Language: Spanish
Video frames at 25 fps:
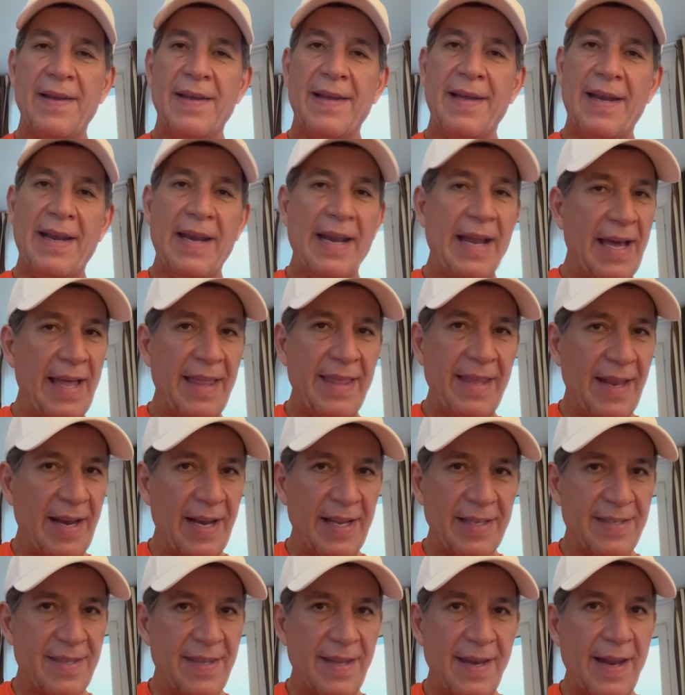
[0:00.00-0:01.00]
Nadie
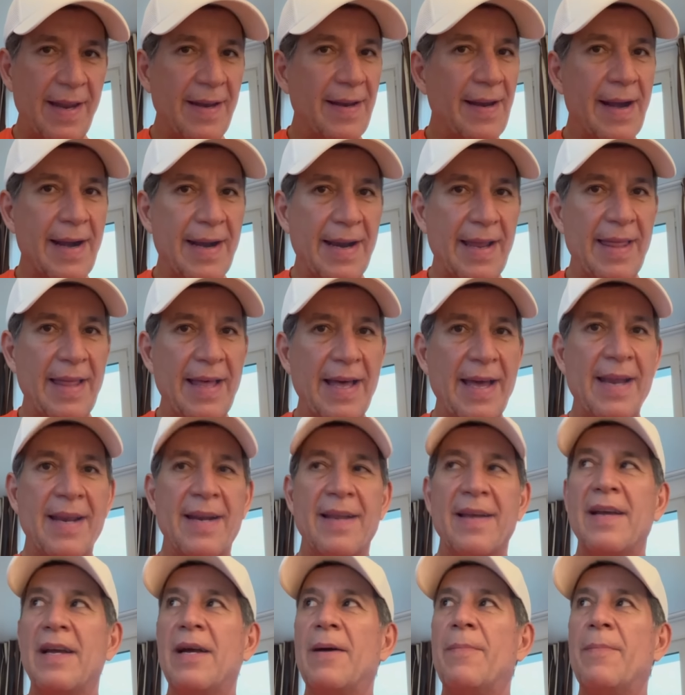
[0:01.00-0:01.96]
las tenía en el radar.